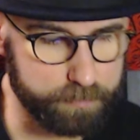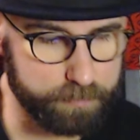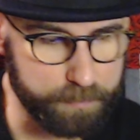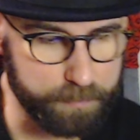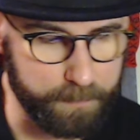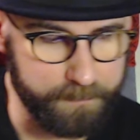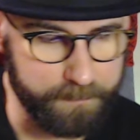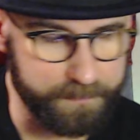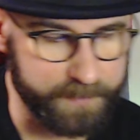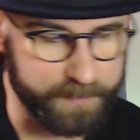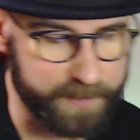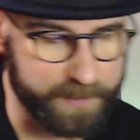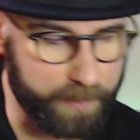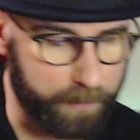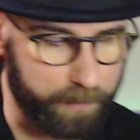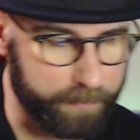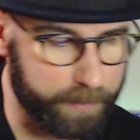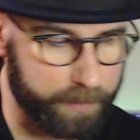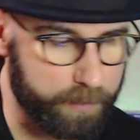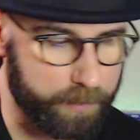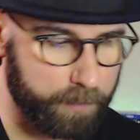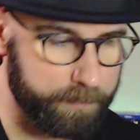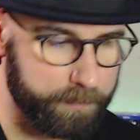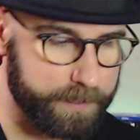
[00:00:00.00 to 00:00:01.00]
So, wir
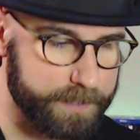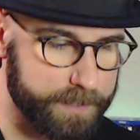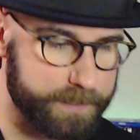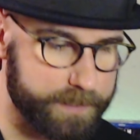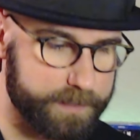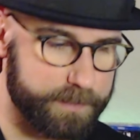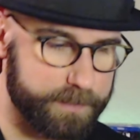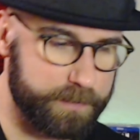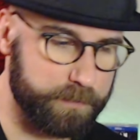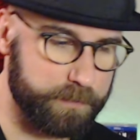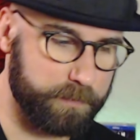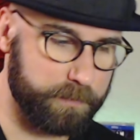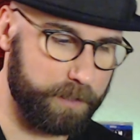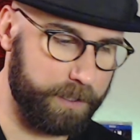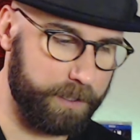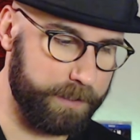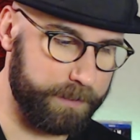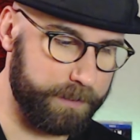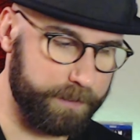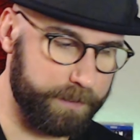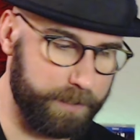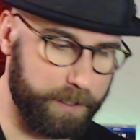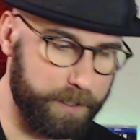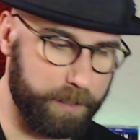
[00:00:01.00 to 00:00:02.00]
kommen jetzt zu
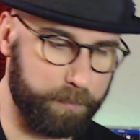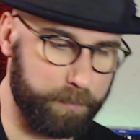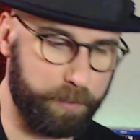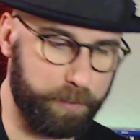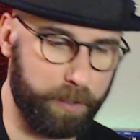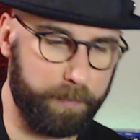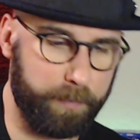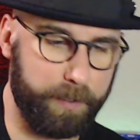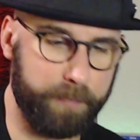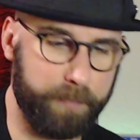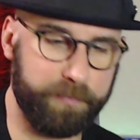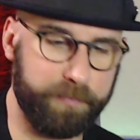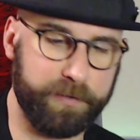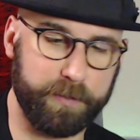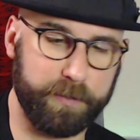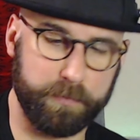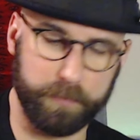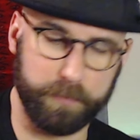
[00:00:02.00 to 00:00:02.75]
einer Pop-Up-Figur,